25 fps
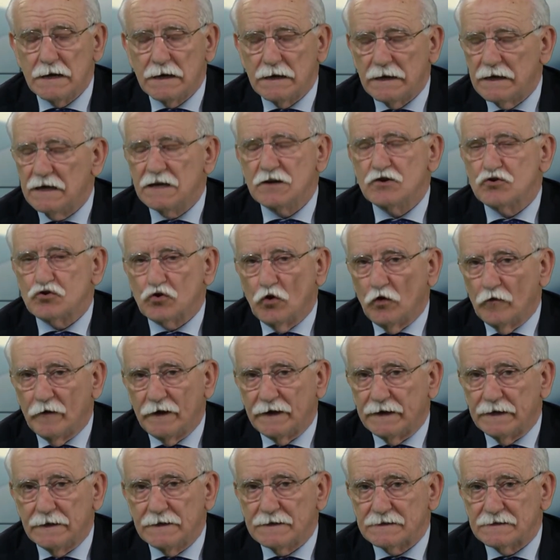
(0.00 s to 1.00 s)
i
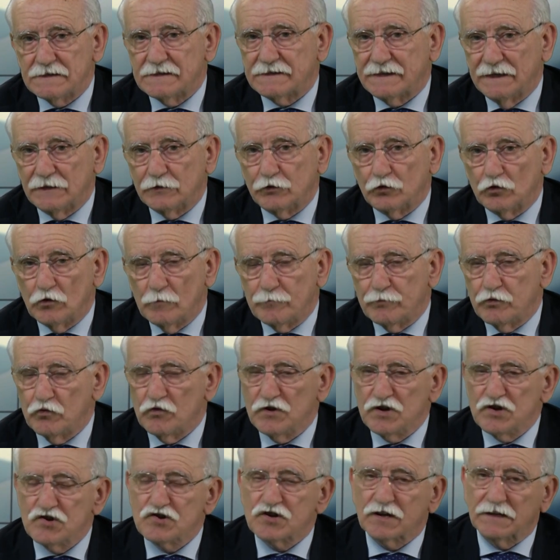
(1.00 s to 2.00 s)
giovani si sentono più
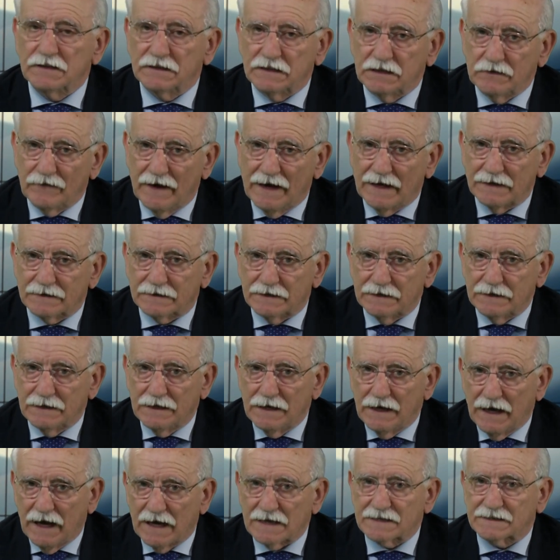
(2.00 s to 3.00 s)
incentivati
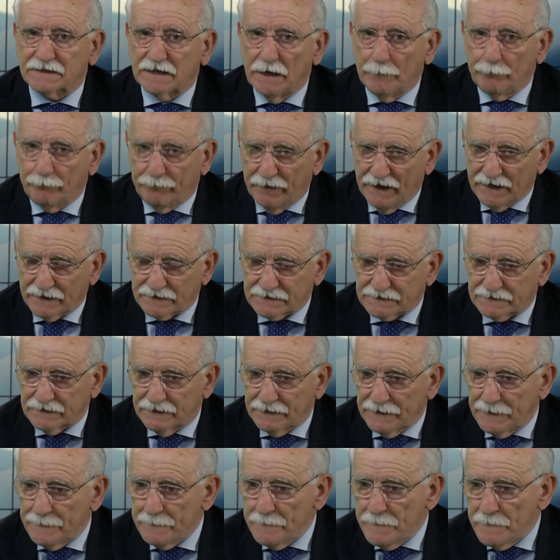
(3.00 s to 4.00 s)
a
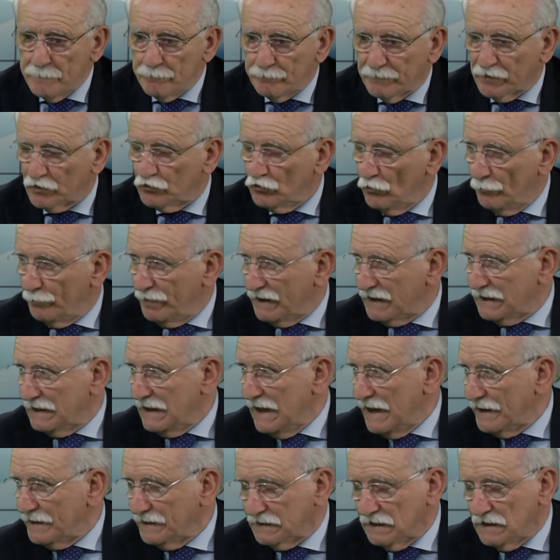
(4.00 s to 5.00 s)
scapparsene, per non
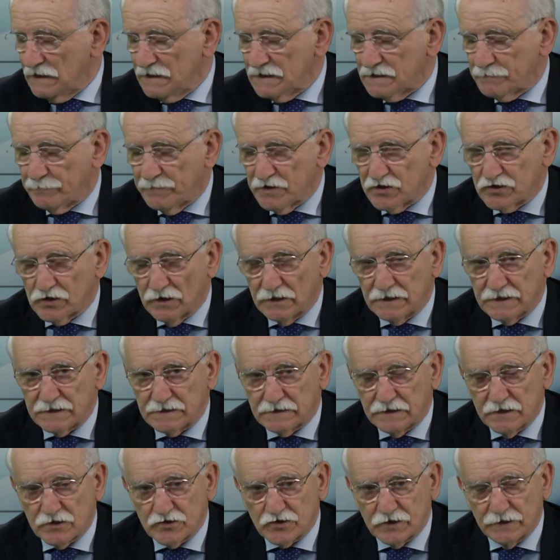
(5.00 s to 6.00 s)
parlare degli
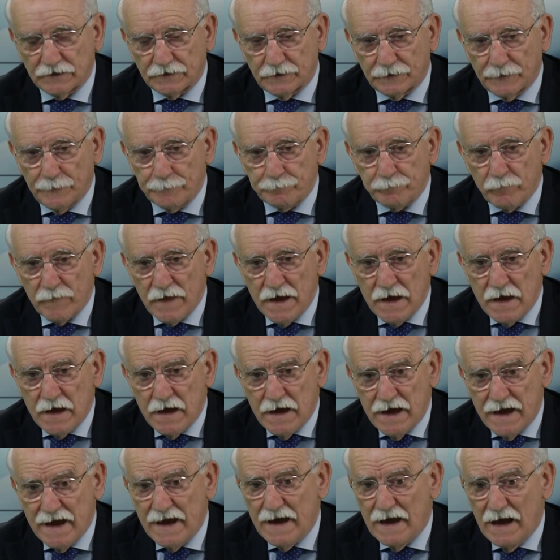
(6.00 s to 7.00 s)
specialisti, eccetera.
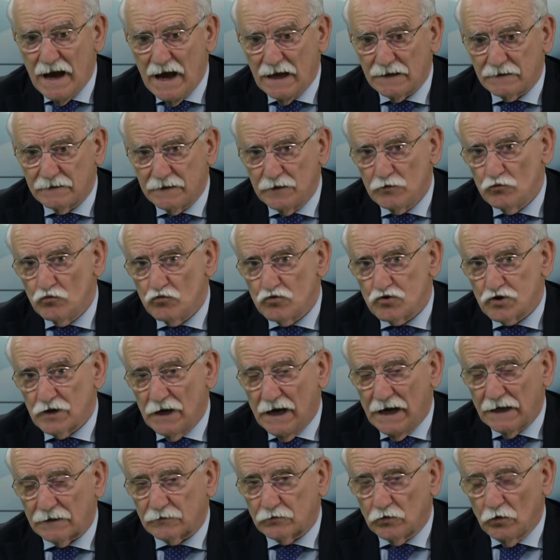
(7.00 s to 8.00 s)
E ha
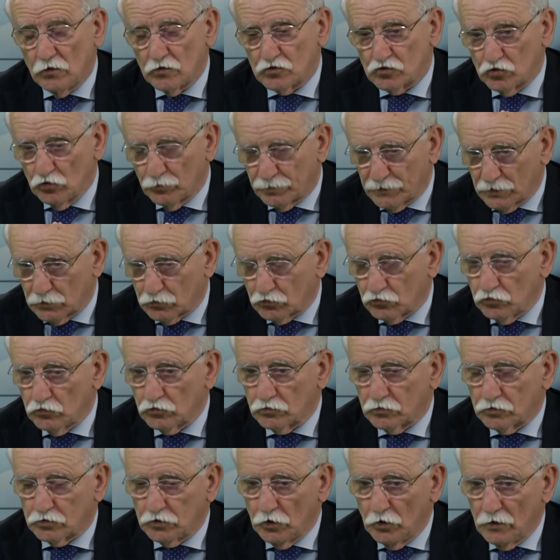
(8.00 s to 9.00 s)
denunciato
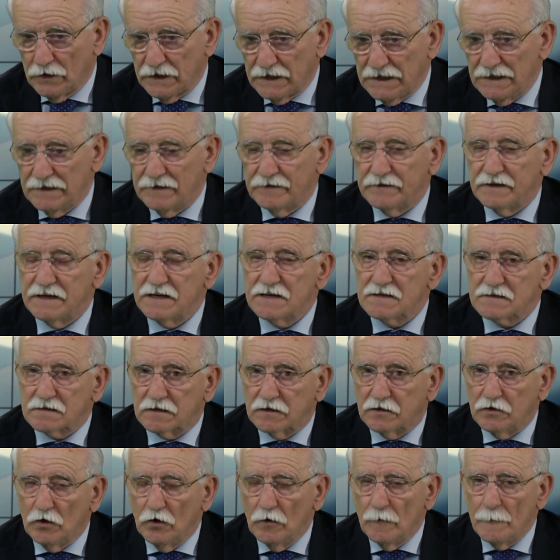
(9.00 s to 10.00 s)
soprattutto il
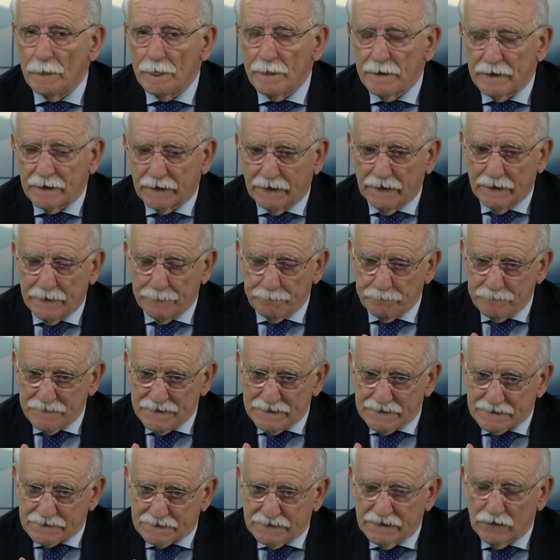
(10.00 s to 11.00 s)
rischio
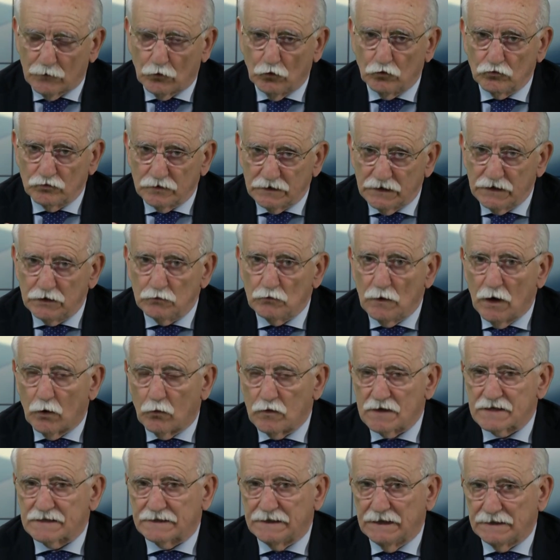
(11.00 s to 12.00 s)
che se continua
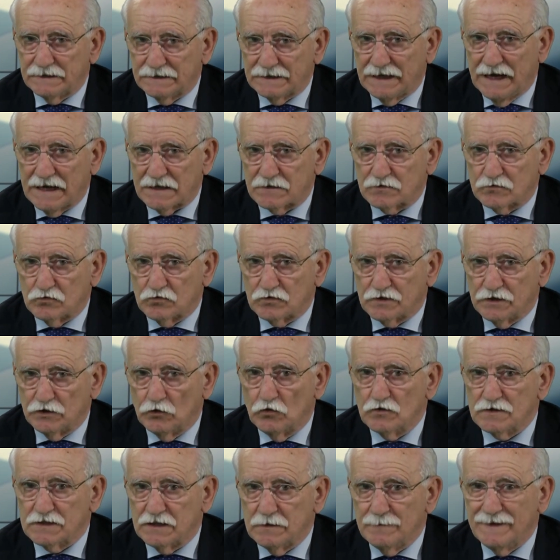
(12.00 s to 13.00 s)
questo andazzo, se
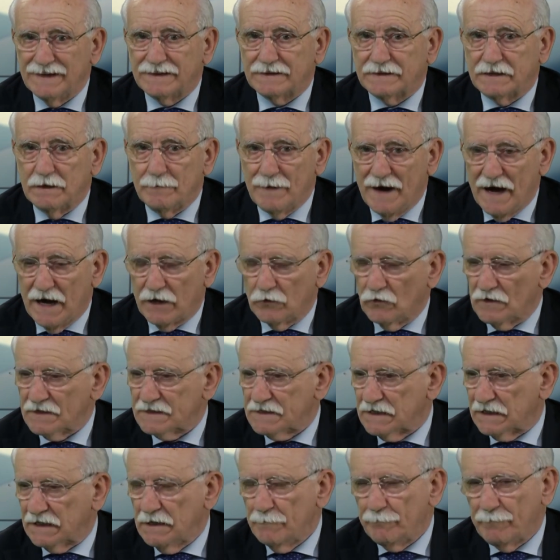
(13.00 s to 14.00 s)
non si mette mano,
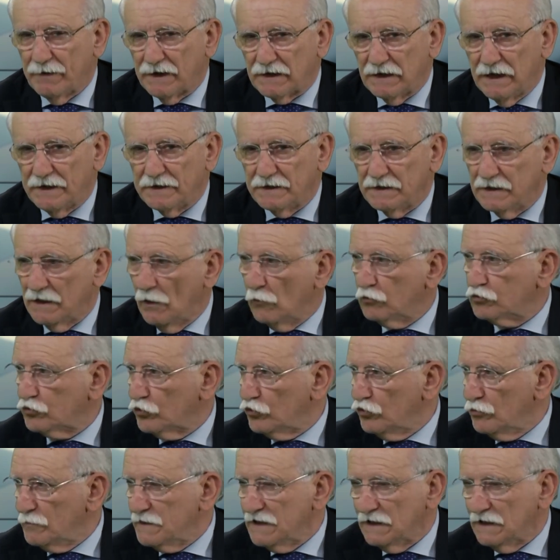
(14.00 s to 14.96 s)
anziché parlare di autonomia